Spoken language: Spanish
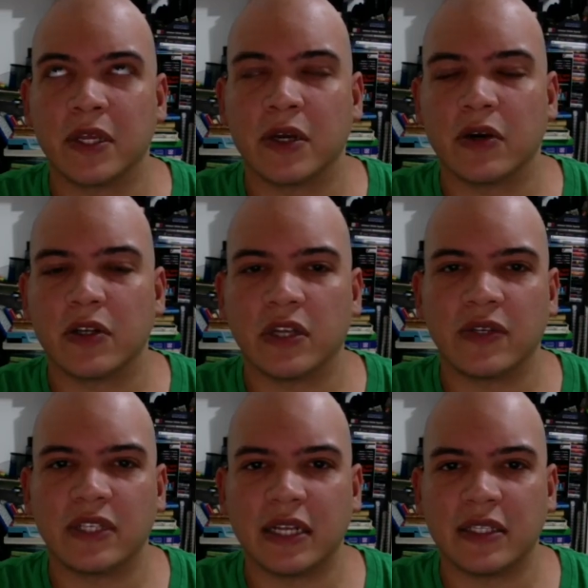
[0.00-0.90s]
José Luis
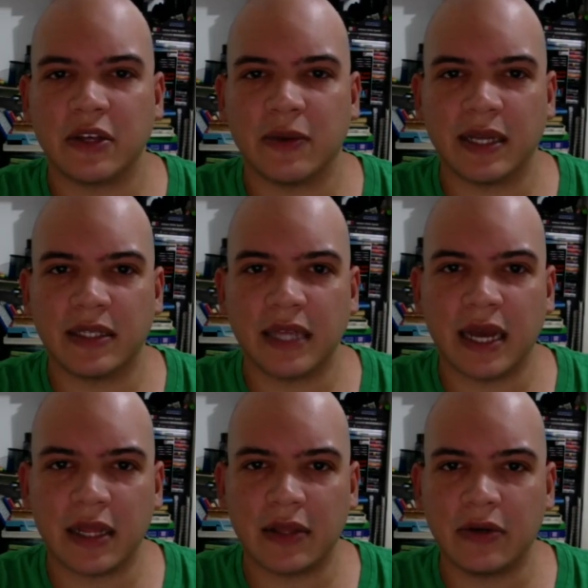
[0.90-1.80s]
Salcedo
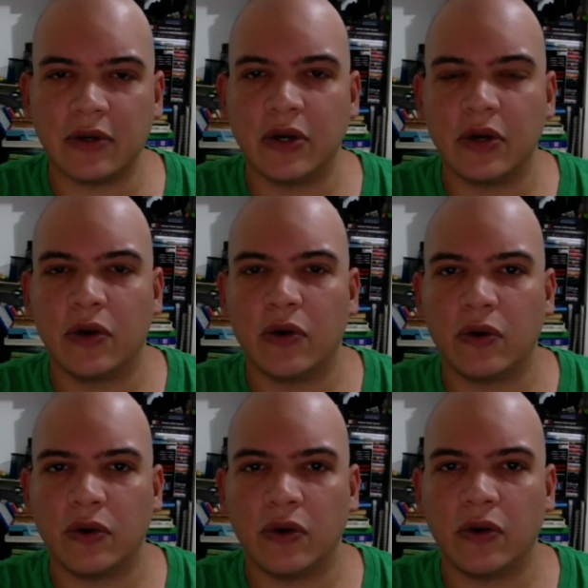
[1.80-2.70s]
Bastardo,
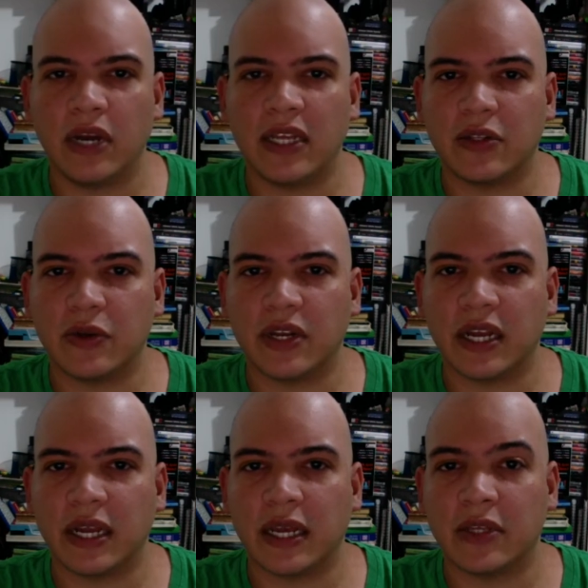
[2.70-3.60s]
o la historia
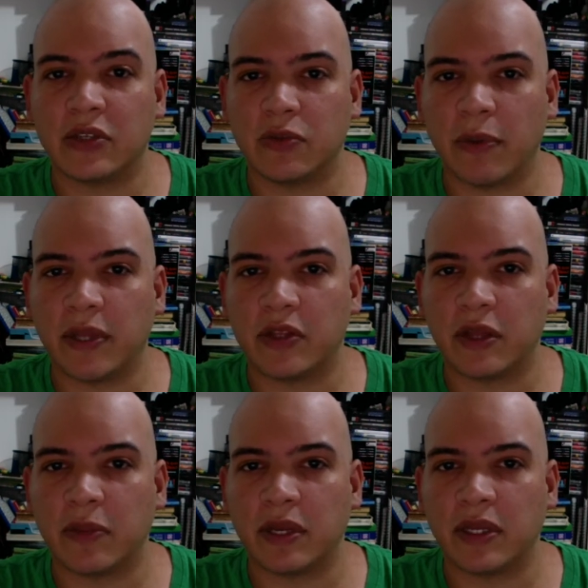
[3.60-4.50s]
que en su momento
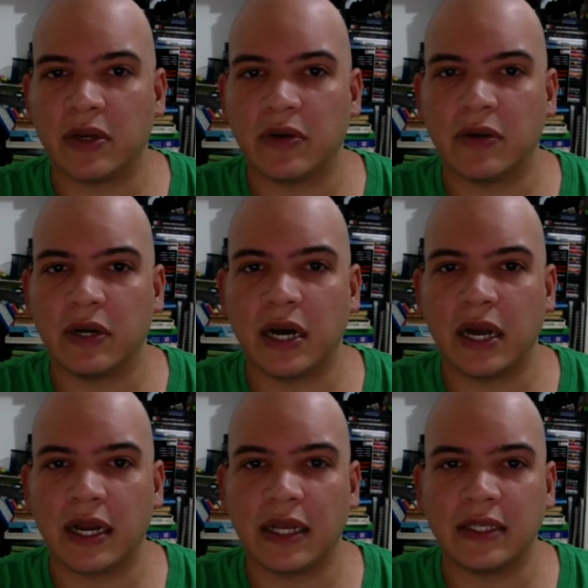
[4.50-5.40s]
también llegó a
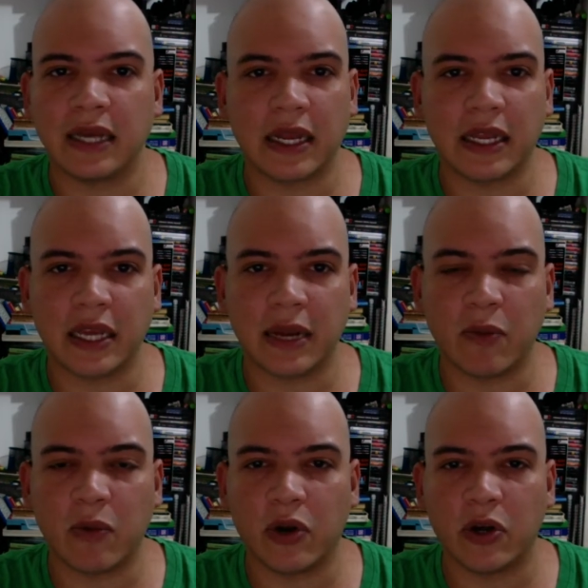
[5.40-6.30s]
realizar Guillermo
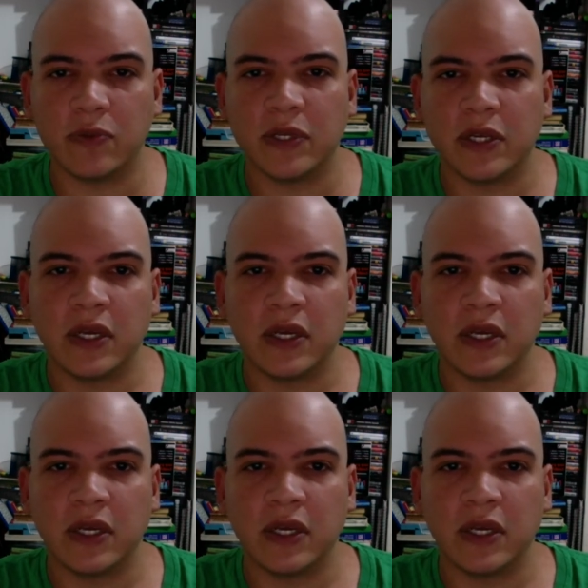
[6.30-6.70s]
Morón.